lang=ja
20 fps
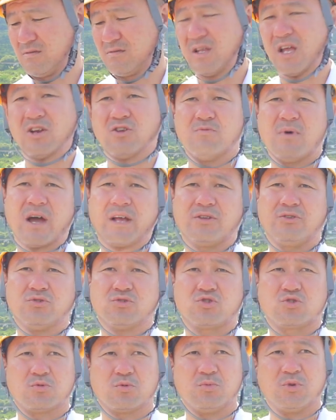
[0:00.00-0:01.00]
寝る前に
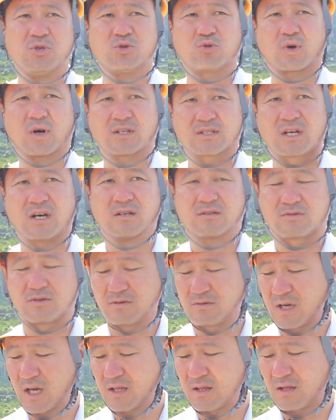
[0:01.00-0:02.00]
YouTube 見るとかさそ
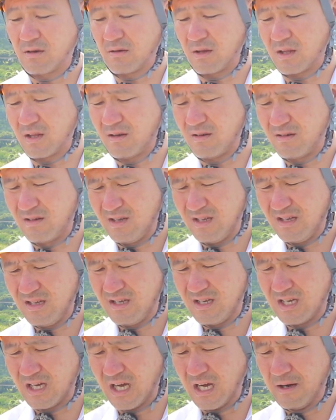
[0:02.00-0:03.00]
れぐらいやってるけど
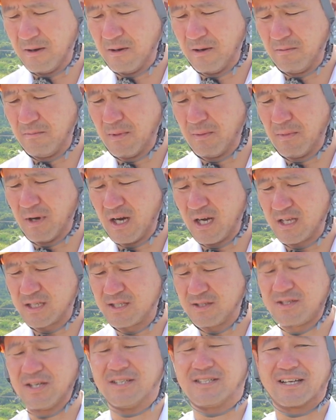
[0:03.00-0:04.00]
あまあまあ
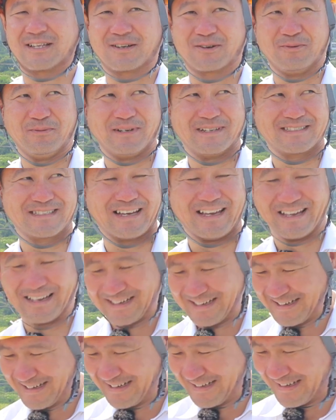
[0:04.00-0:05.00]
話ついちゃってごめんなさい
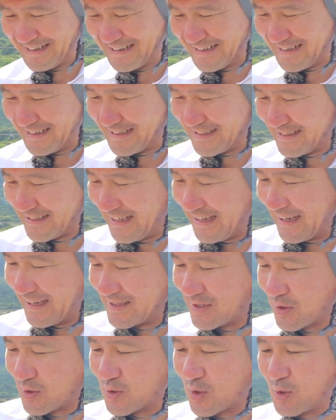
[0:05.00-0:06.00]

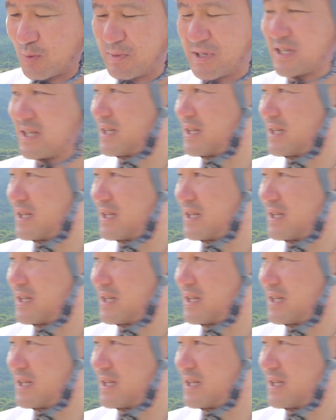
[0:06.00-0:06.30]
でそうそうま